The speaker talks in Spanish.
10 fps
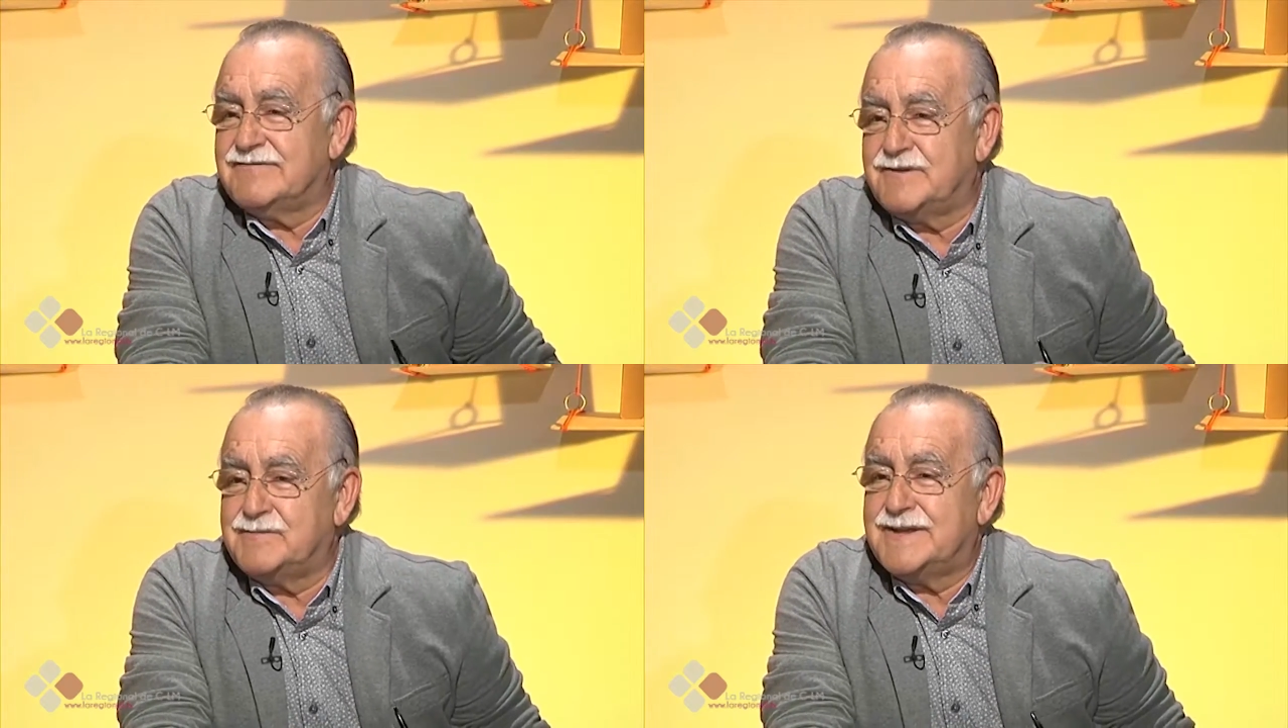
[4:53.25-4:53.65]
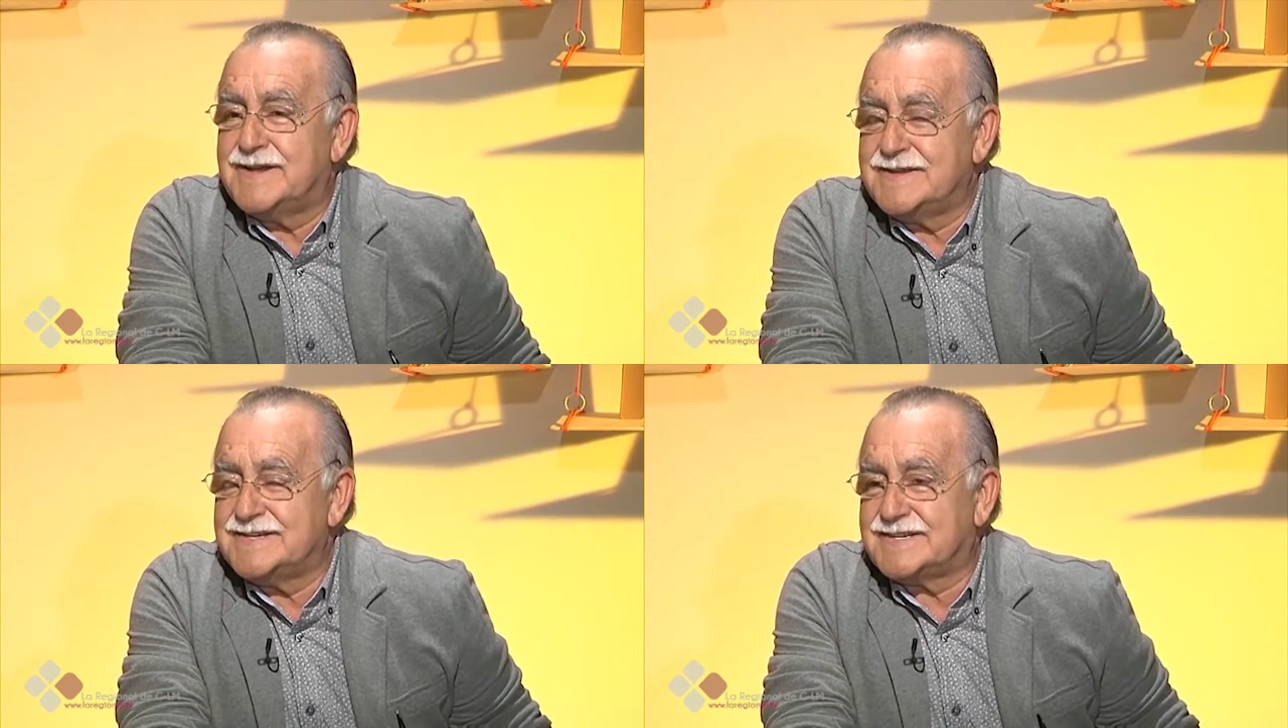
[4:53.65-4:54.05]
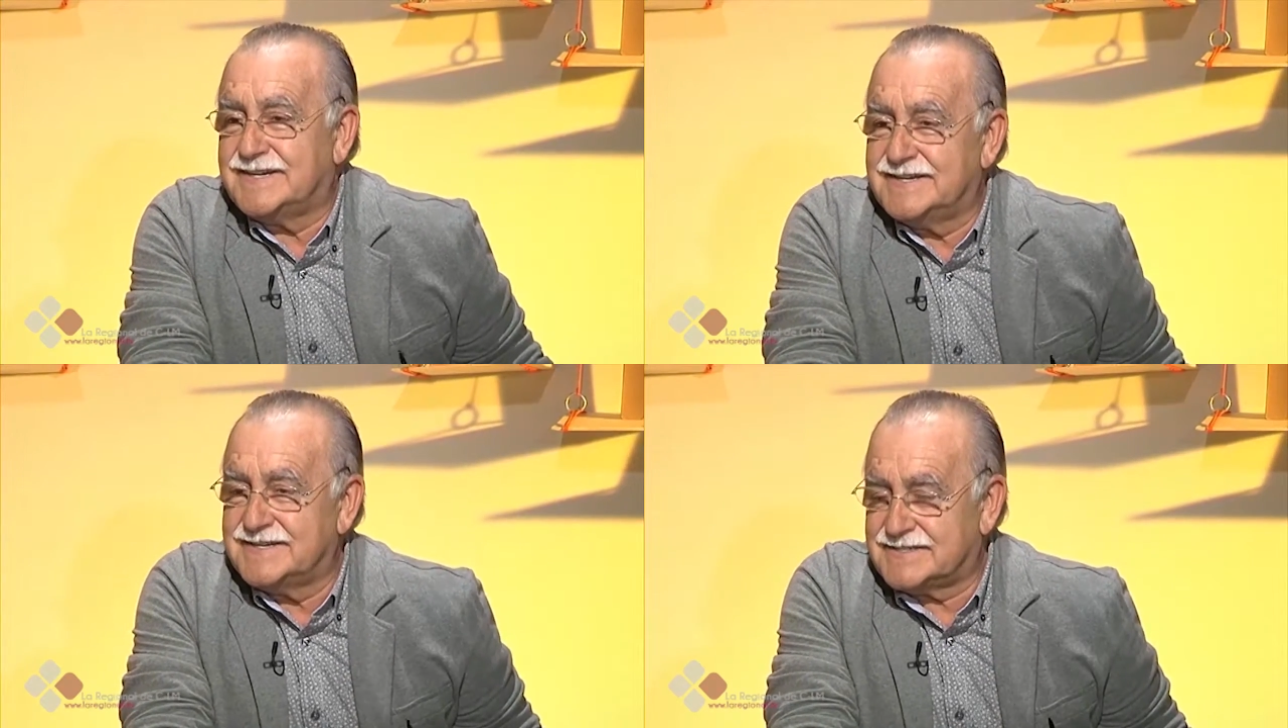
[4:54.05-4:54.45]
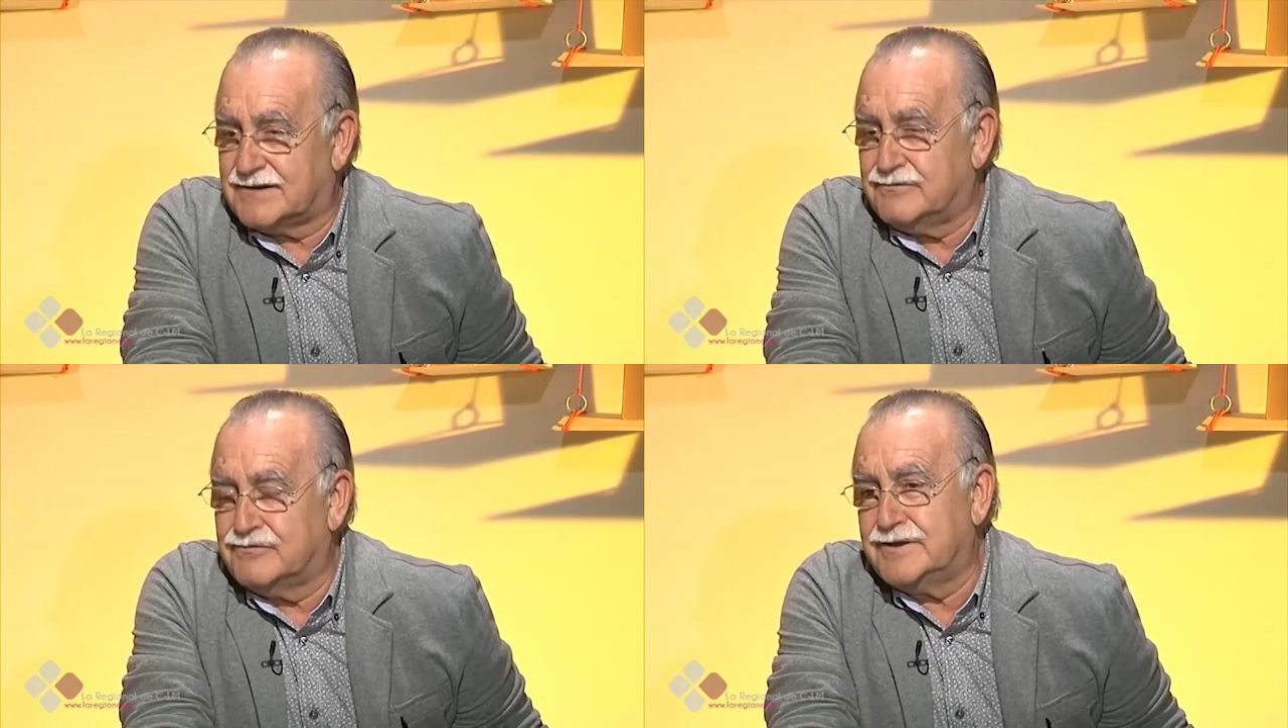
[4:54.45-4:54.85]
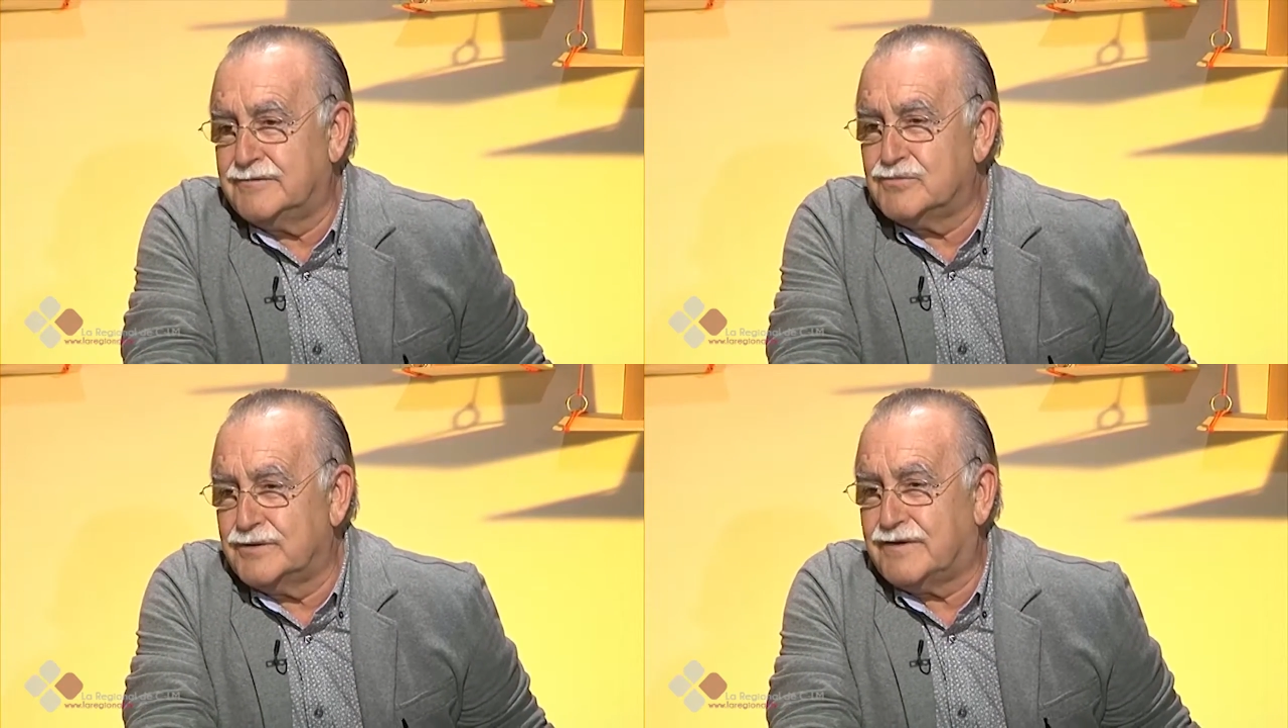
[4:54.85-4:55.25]
enfermedades que se
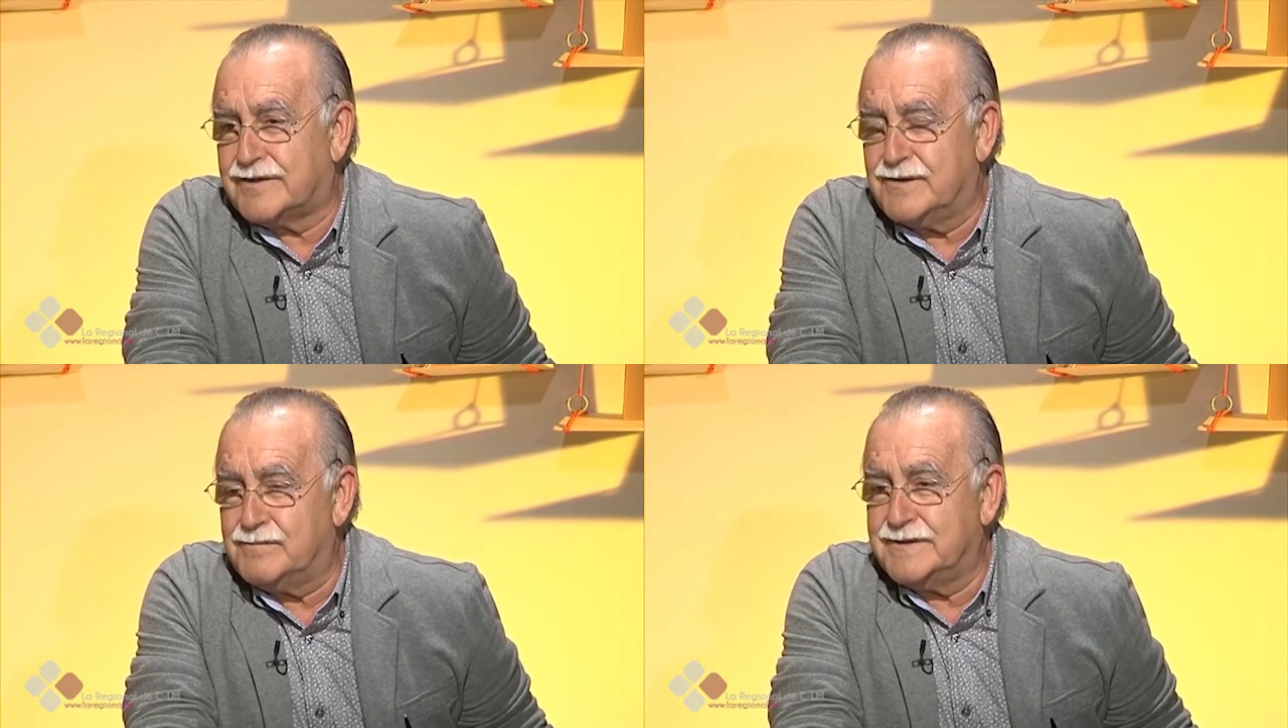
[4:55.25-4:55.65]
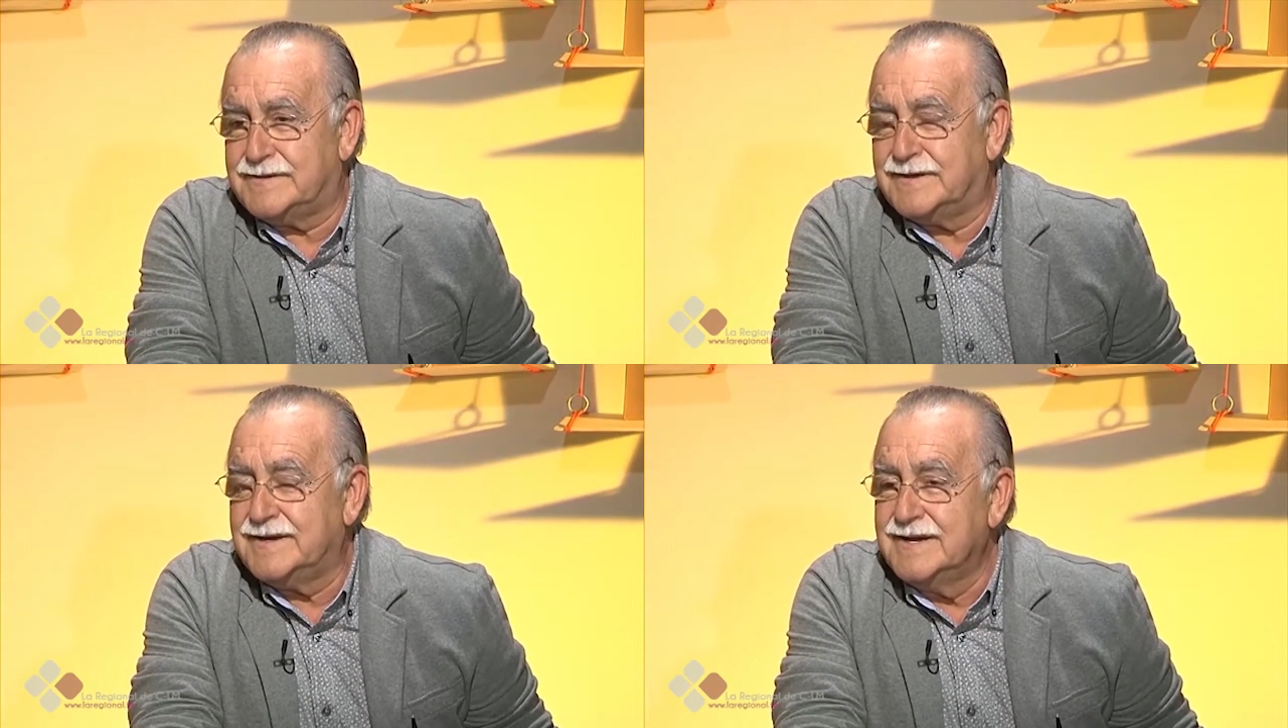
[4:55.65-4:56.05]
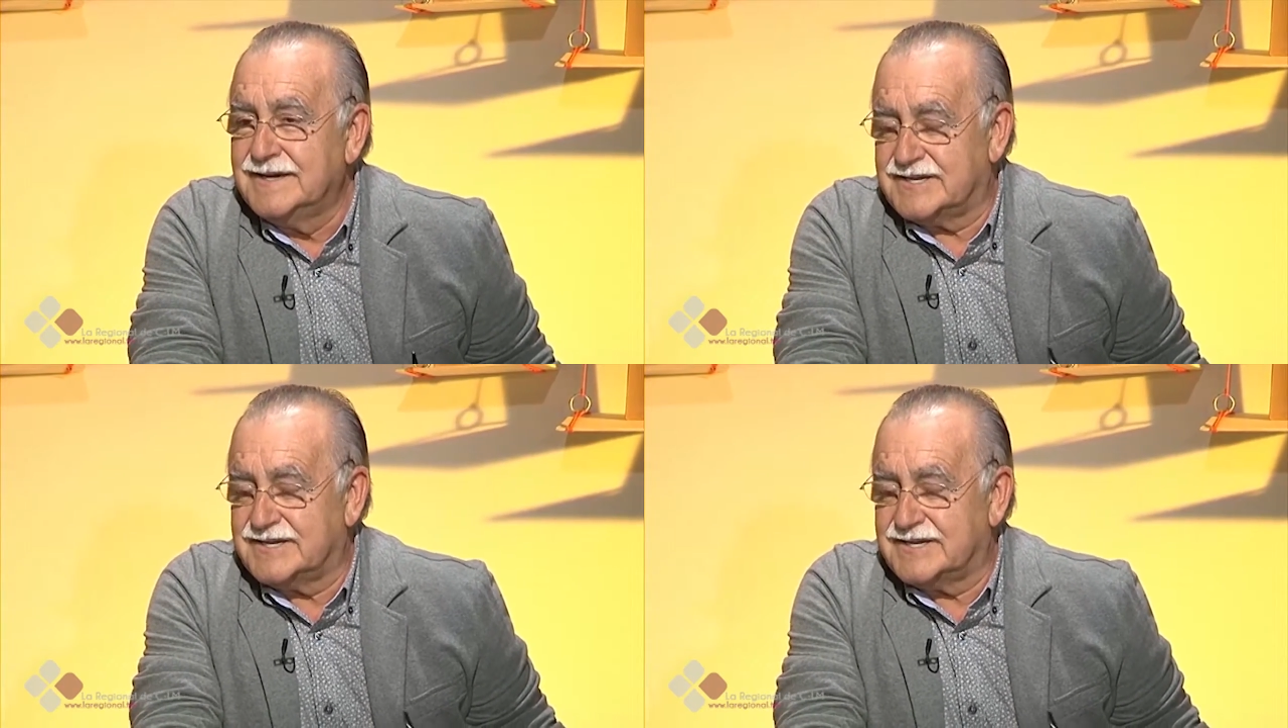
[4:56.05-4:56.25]
confunden muy fácilmente,